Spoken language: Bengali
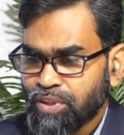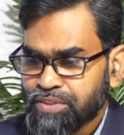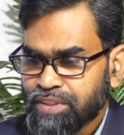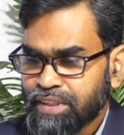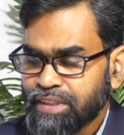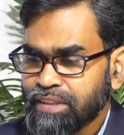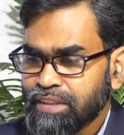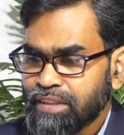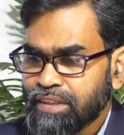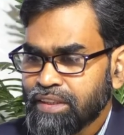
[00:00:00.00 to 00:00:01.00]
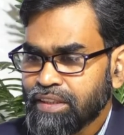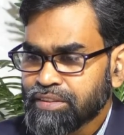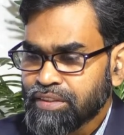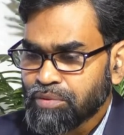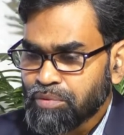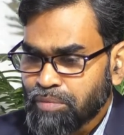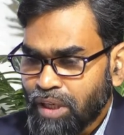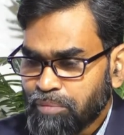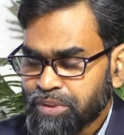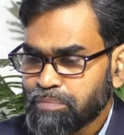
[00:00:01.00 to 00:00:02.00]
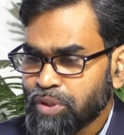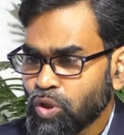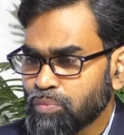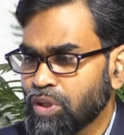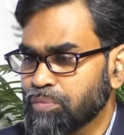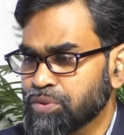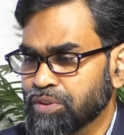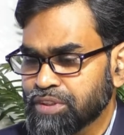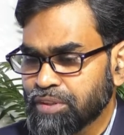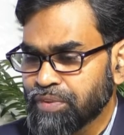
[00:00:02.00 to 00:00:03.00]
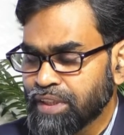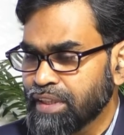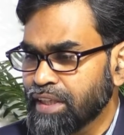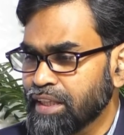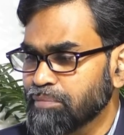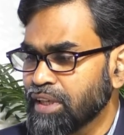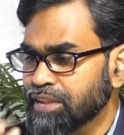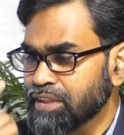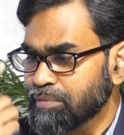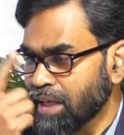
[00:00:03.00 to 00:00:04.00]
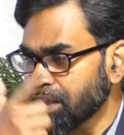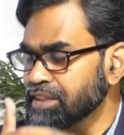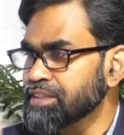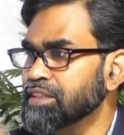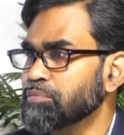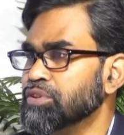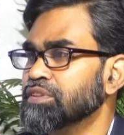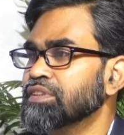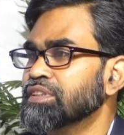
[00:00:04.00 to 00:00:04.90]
বলা হয় যেটাকে তো আমাদের বিকল্প অপশন যে ফিঙ্গারিং না মিললে যেন আমরা আইরিশ দিয়ে ভোট